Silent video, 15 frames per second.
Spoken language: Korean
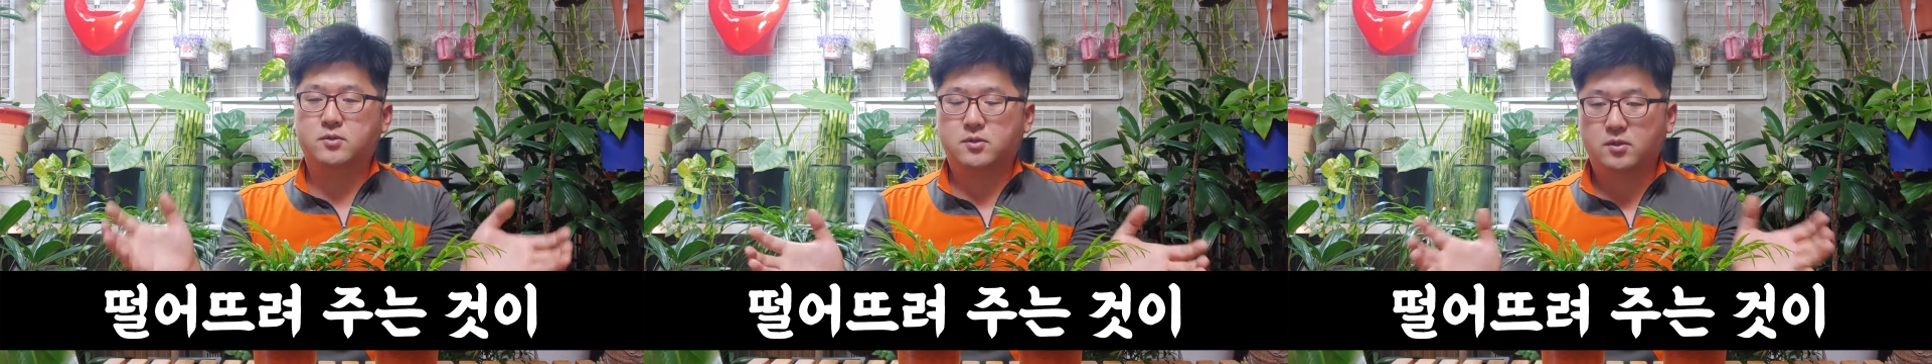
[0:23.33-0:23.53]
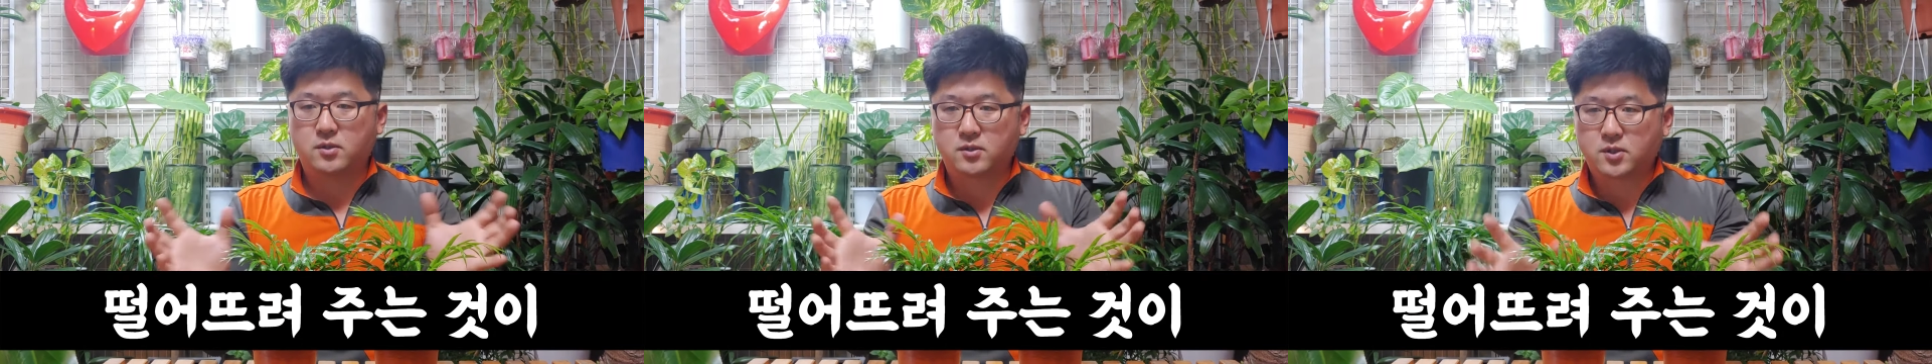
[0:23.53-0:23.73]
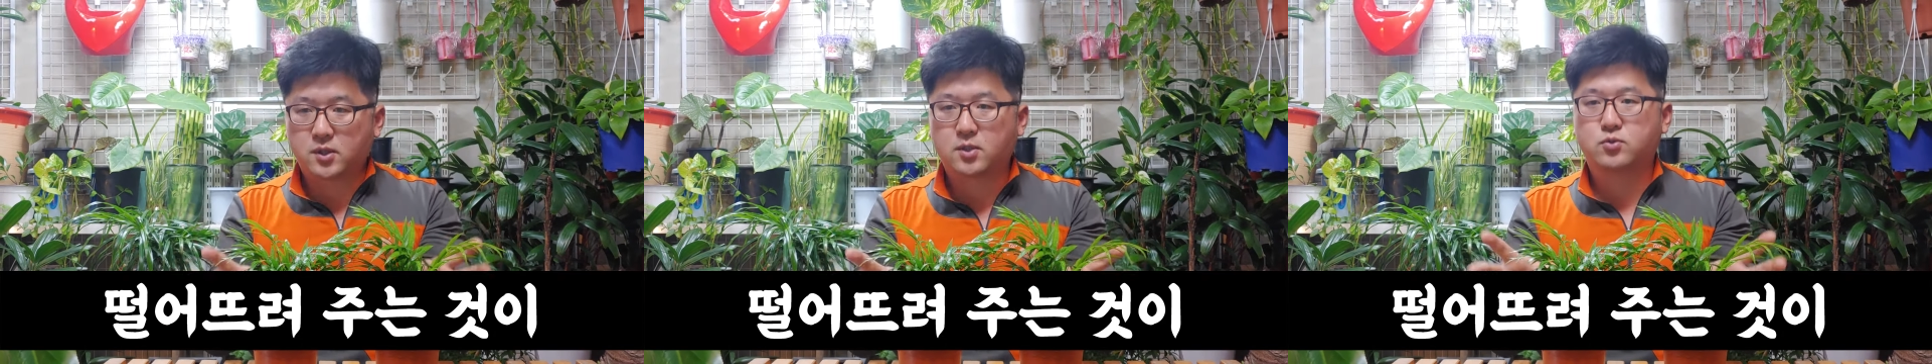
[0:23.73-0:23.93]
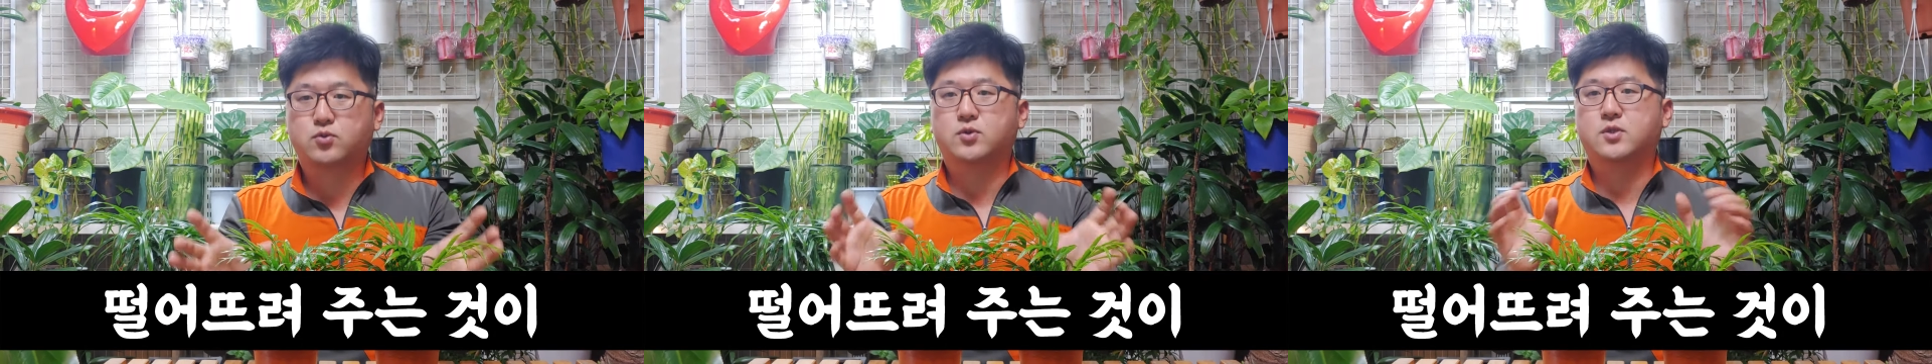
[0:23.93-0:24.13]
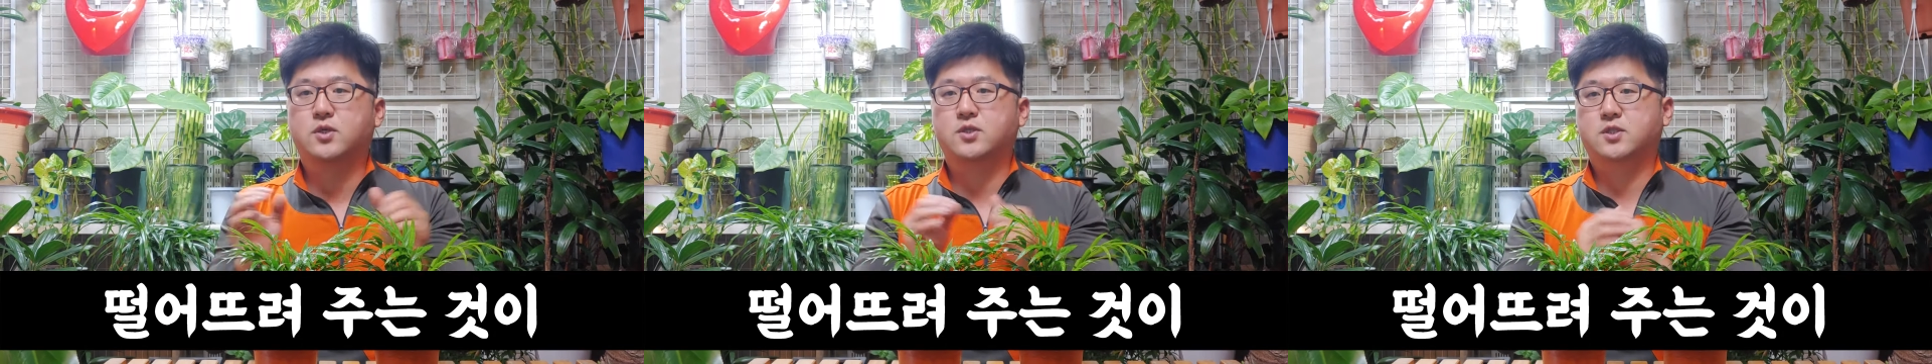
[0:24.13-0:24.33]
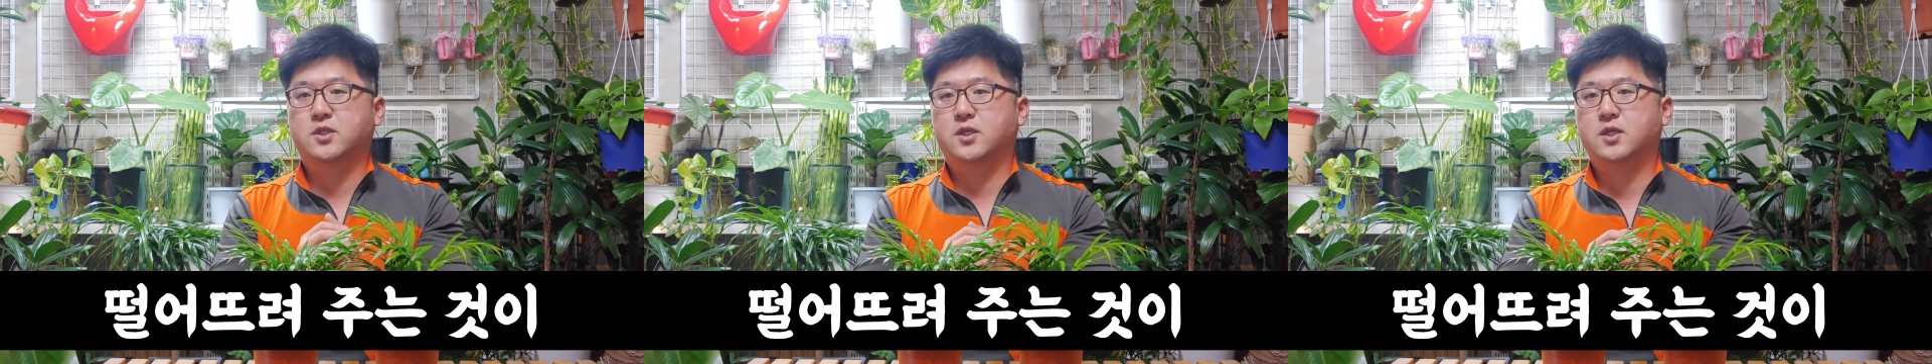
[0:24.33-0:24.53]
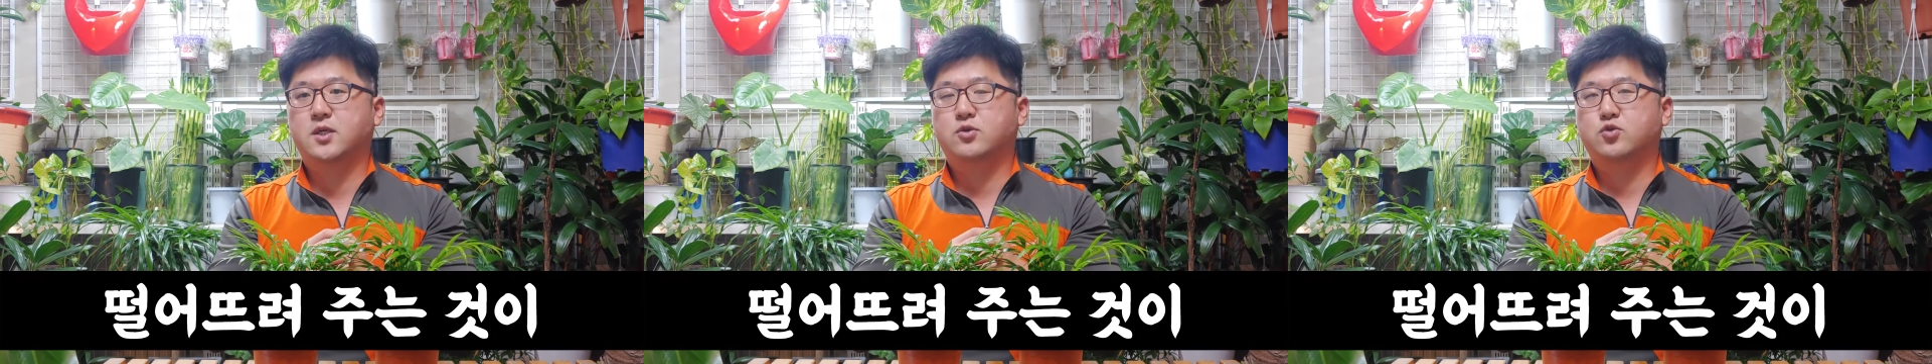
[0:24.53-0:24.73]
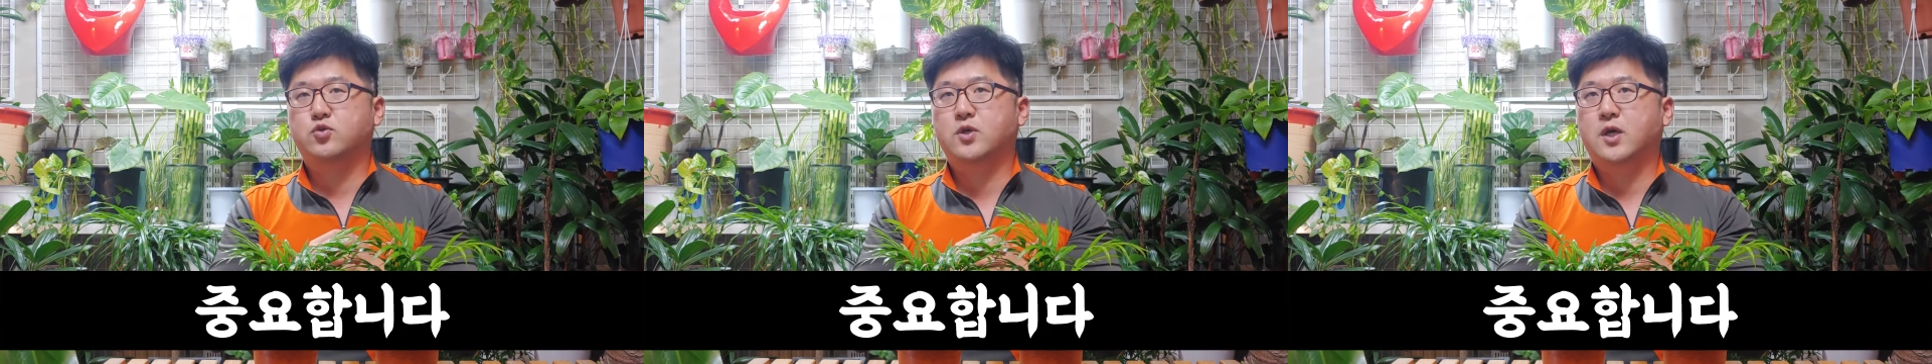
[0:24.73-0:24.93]
떨어뜨려 주는
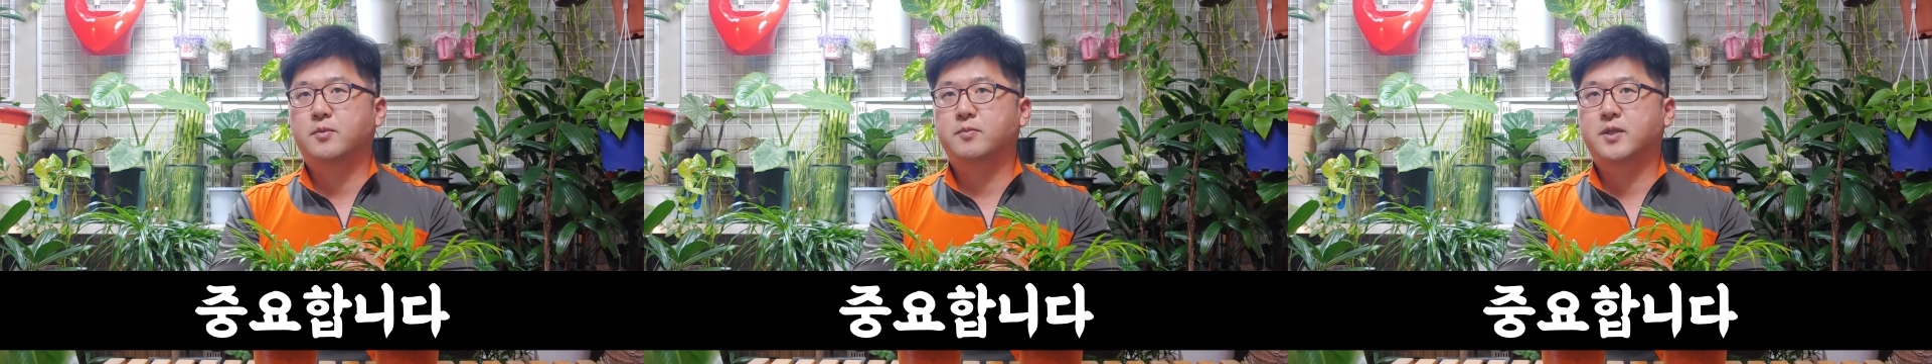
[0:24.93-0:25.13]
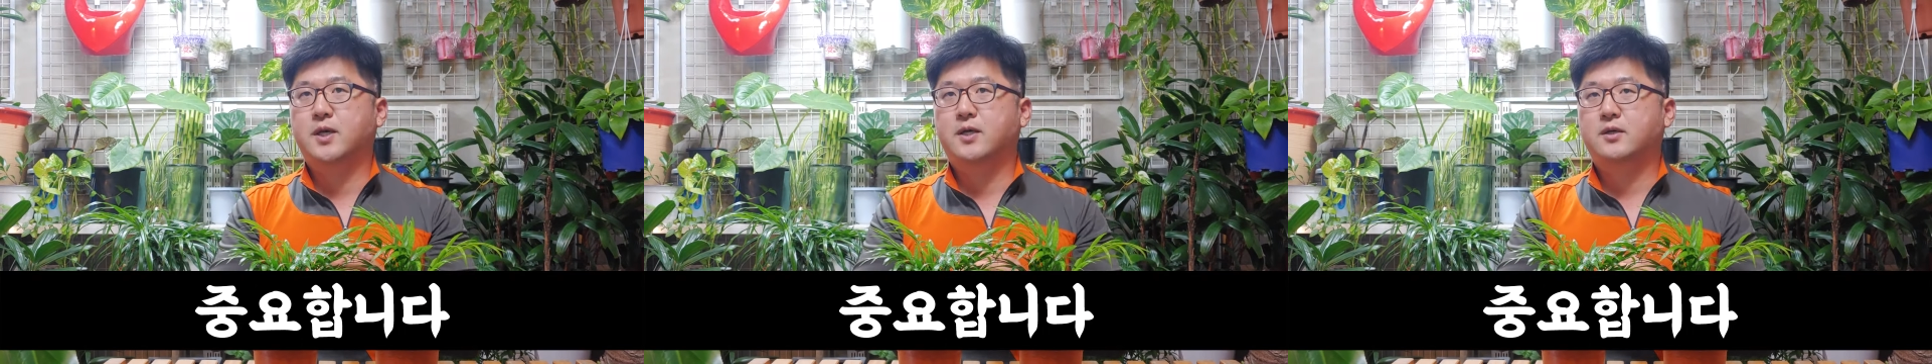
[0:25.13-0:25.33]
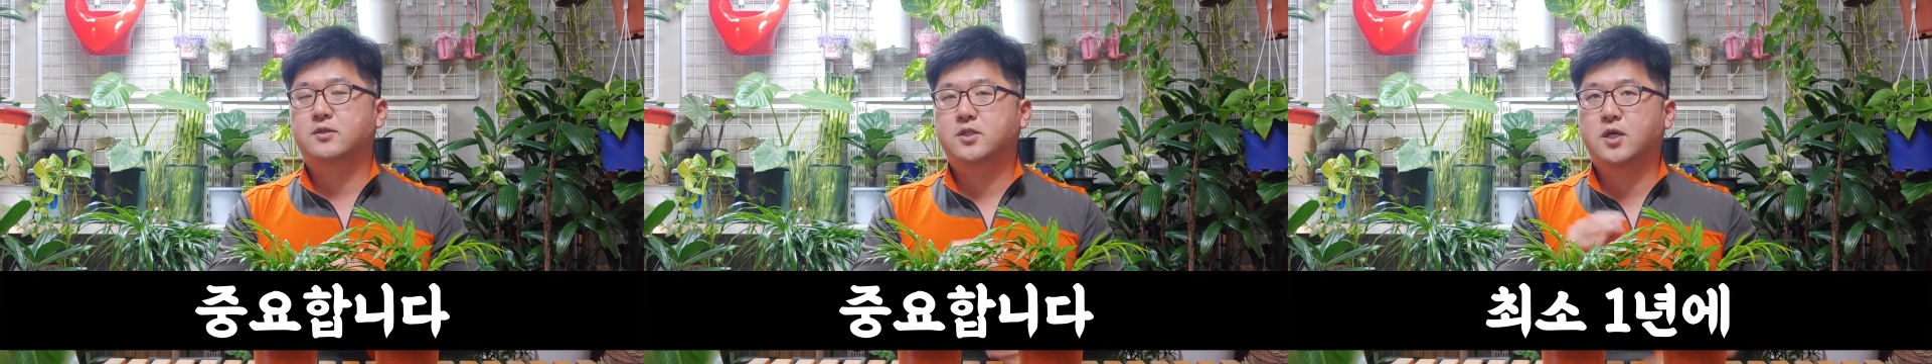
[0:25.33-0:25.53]
것이 중요합니다.